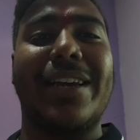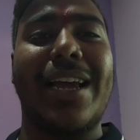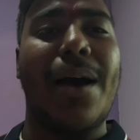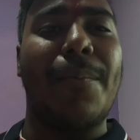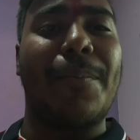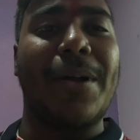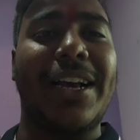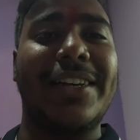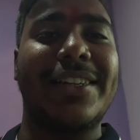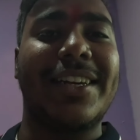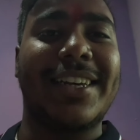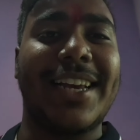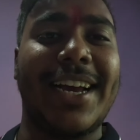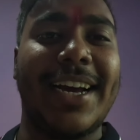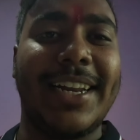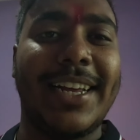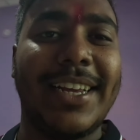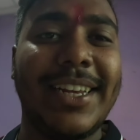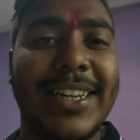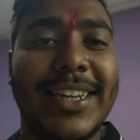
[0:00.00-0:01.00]
में क्या प्राइस है
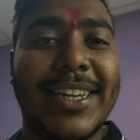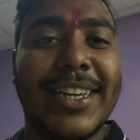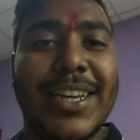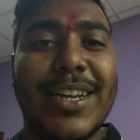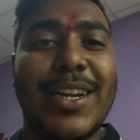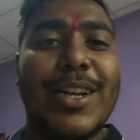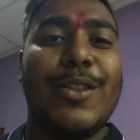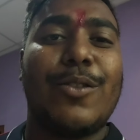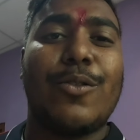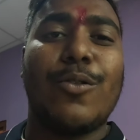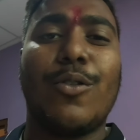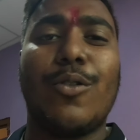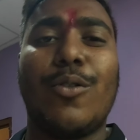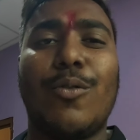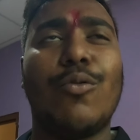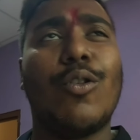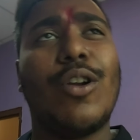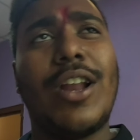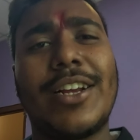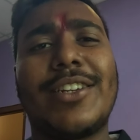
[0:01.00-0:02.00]
क्या नहीं तो
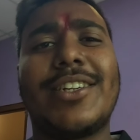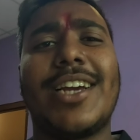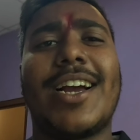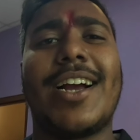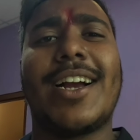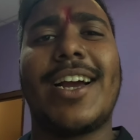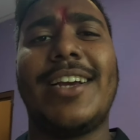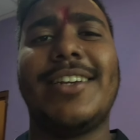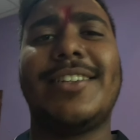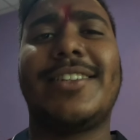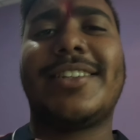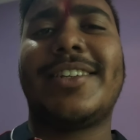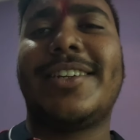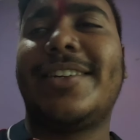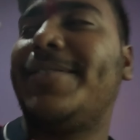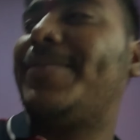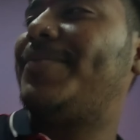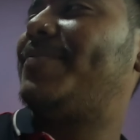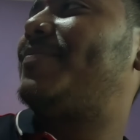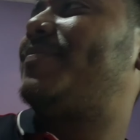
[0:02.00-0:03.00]
वो लग जाएगा
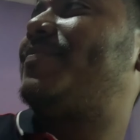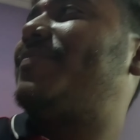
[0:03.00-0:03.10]
गाइज